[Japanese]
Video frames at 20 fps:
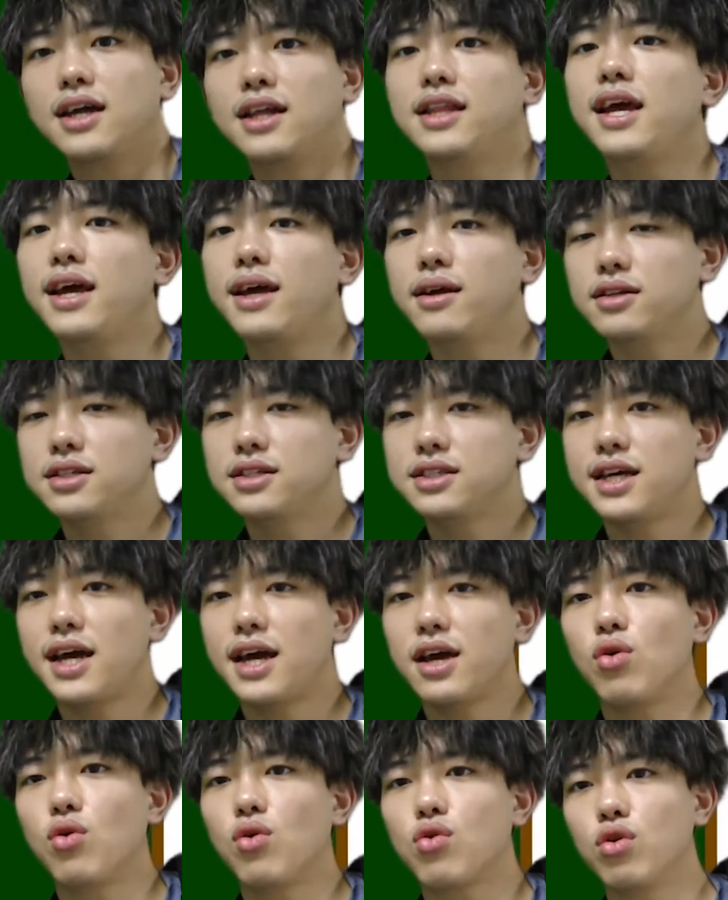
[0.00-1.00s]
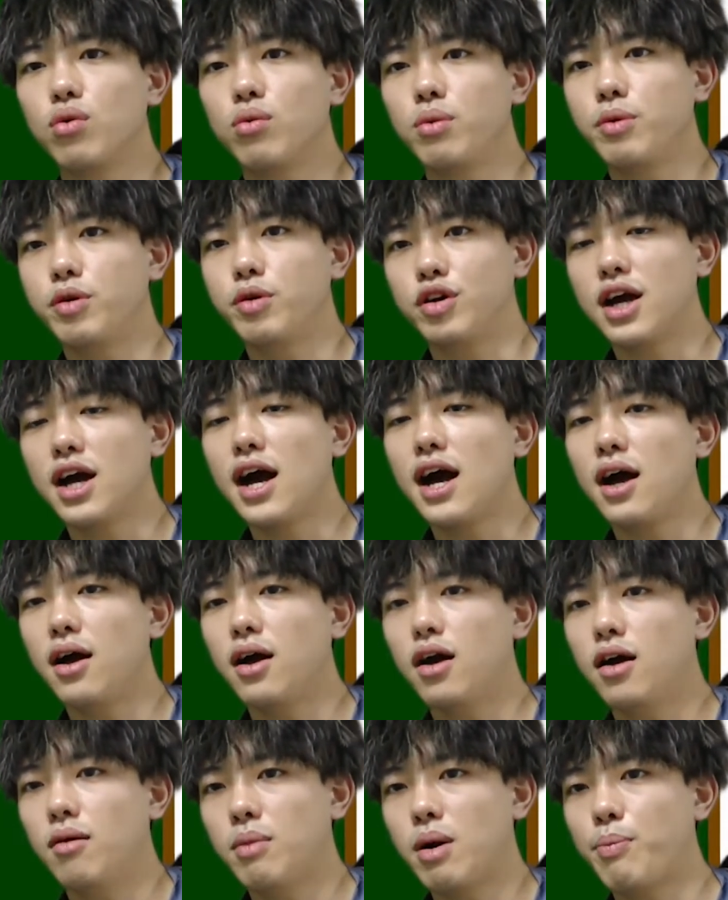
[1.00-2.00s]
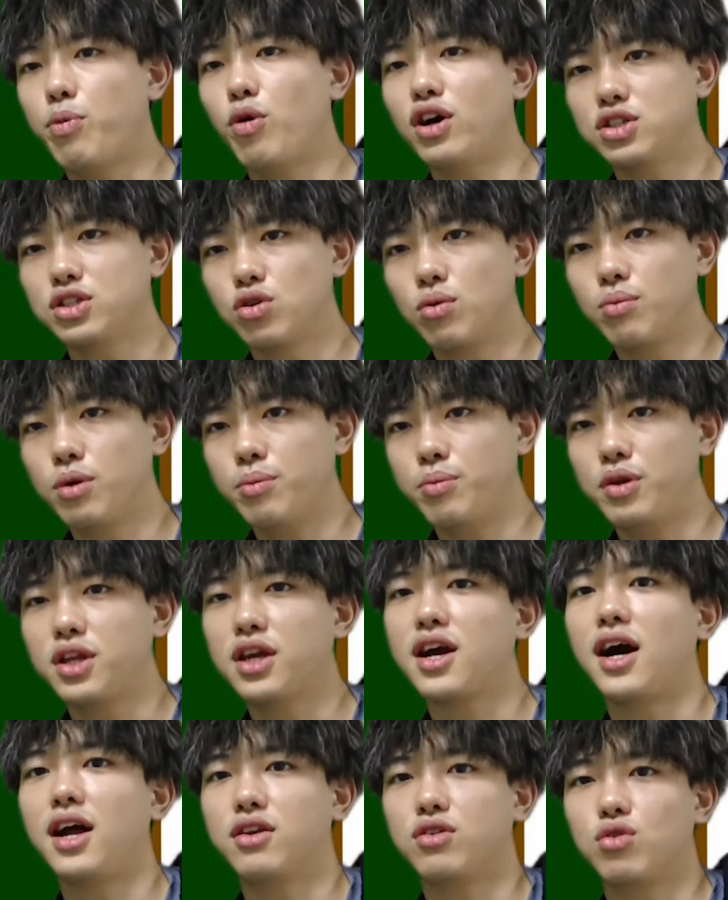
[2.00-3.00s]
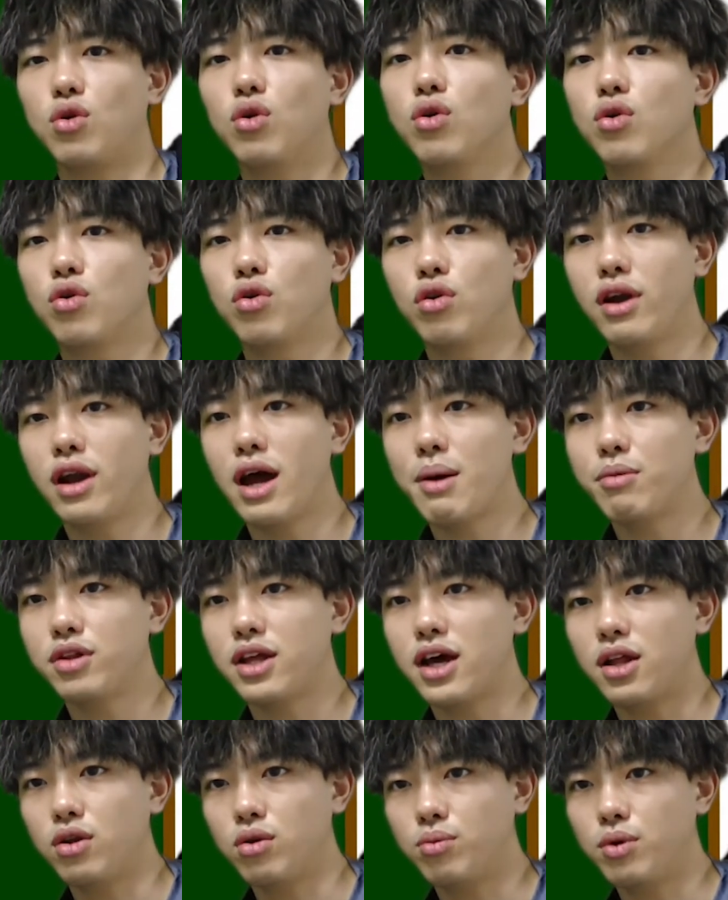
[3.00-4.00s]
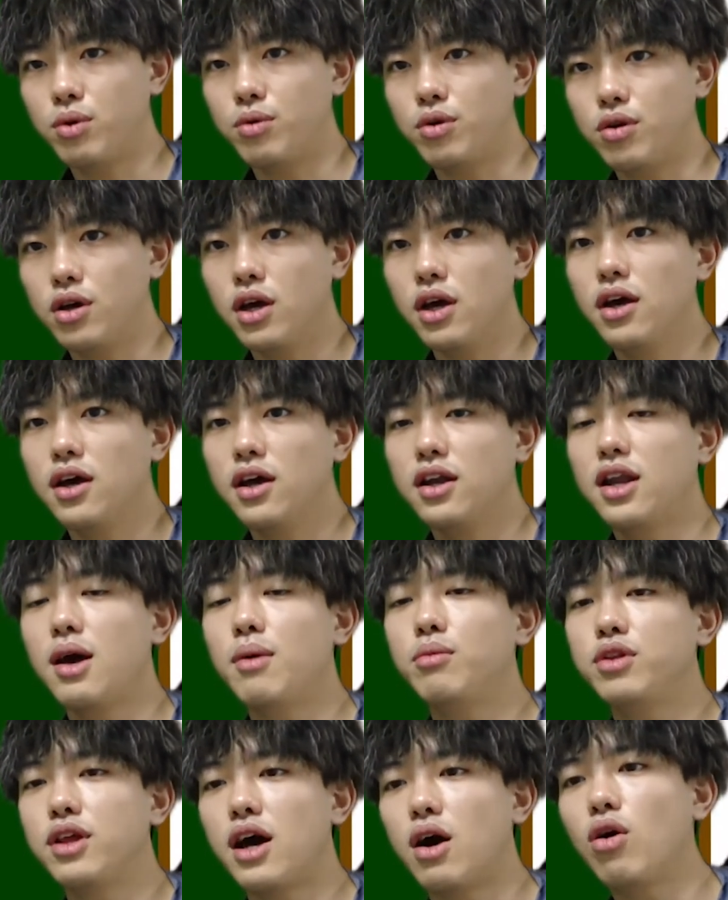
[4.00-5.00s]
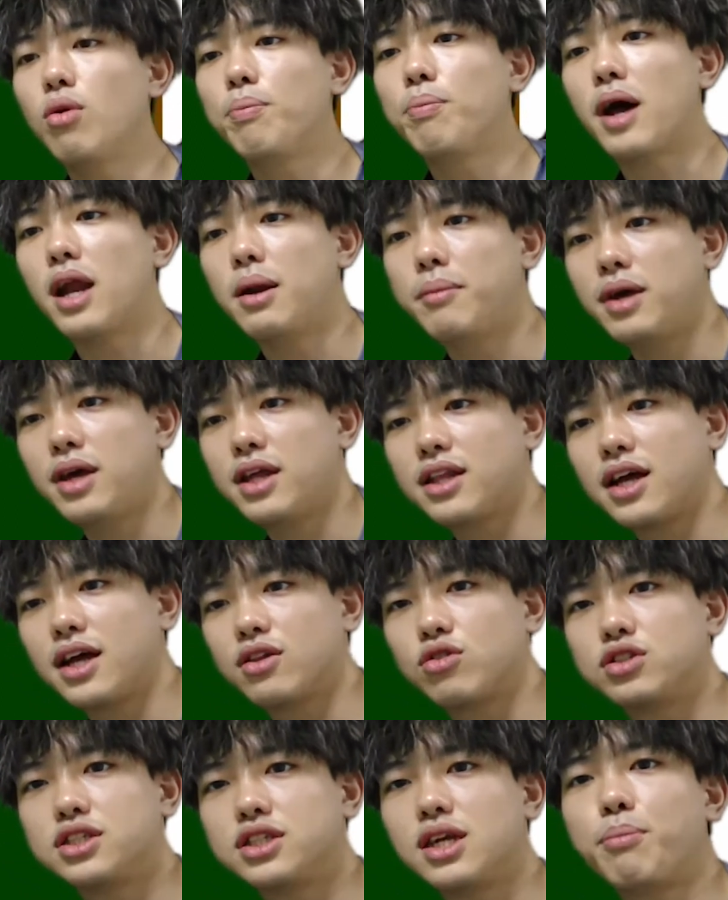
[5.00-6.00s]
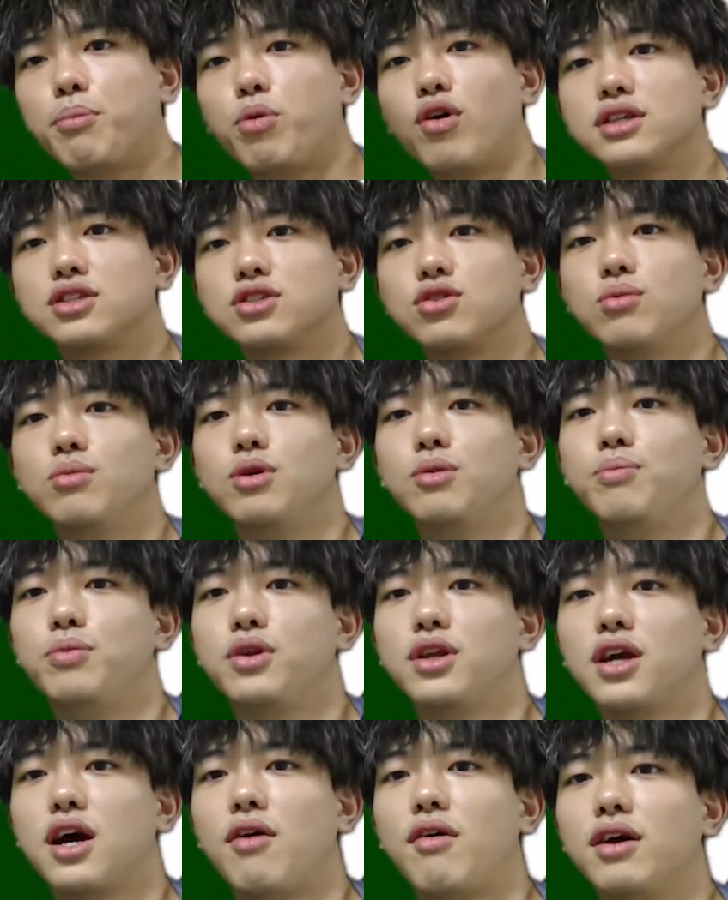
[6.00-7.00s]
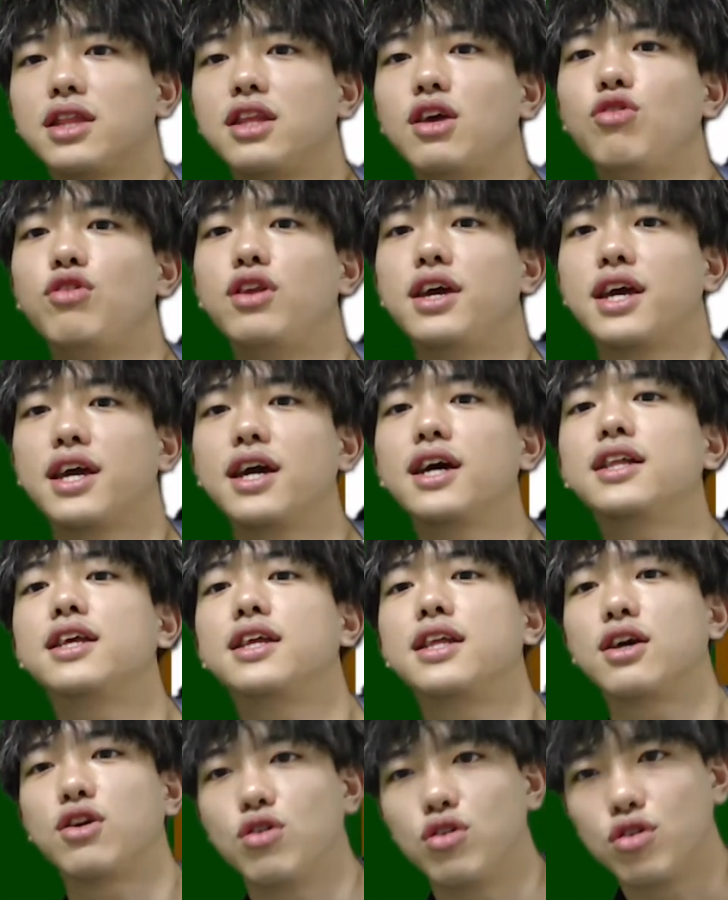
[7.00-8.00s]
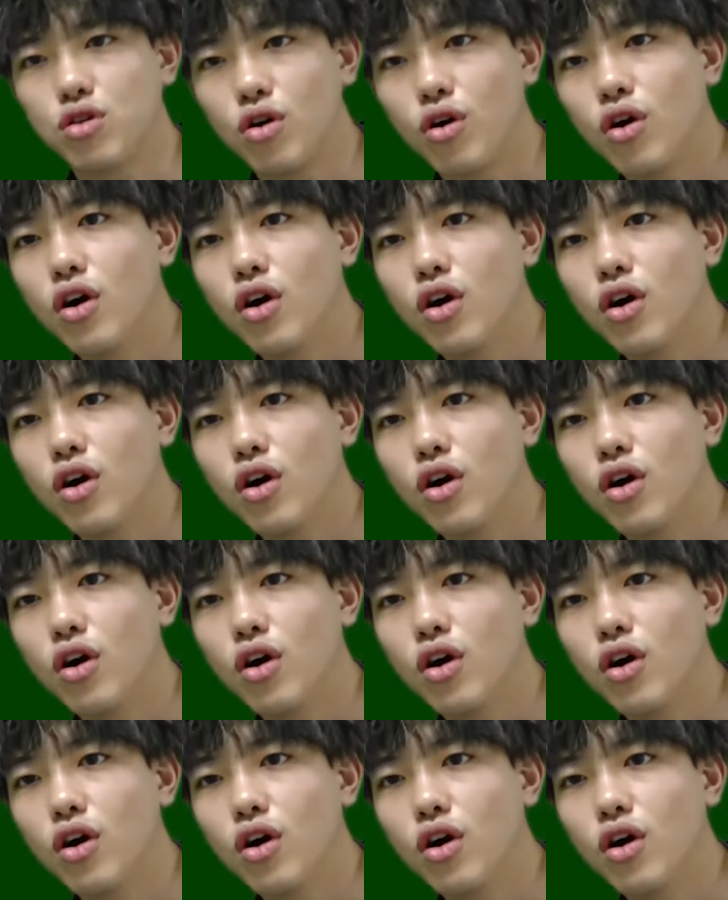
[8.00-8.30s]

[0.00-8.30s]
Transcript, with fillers: で、最後この部分が、まあ、ポアソン分布に変わると。このラムダの部分、ラムダをパラメータとしたポアソン分布に変わって売上が出てくると。